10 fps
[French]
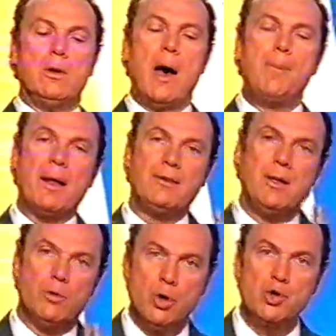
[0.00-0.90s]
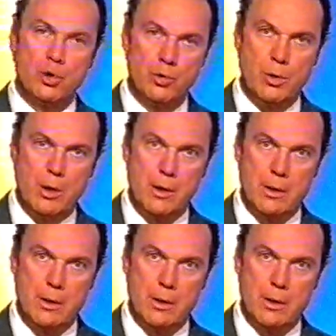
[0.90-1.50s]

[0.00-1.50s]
À partir d'aujourd'hui,